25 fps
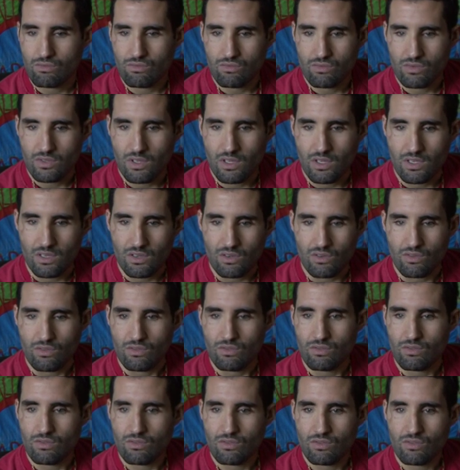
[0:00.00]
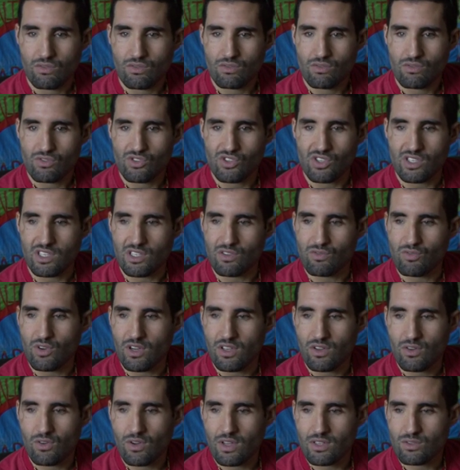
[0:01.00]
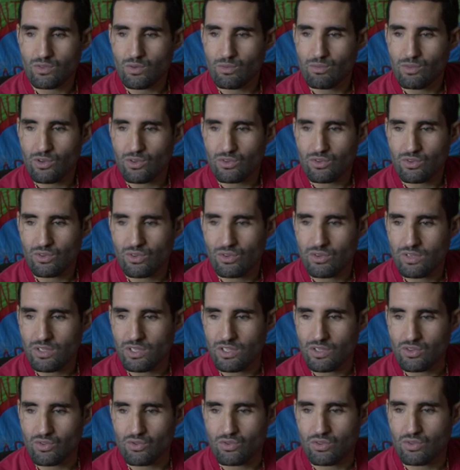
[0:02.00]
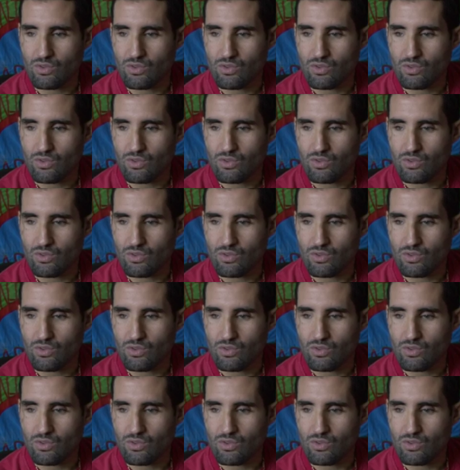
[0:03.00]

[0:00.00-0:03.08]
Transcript: C'est-à-dire, j'étais voyant à 100% et je suis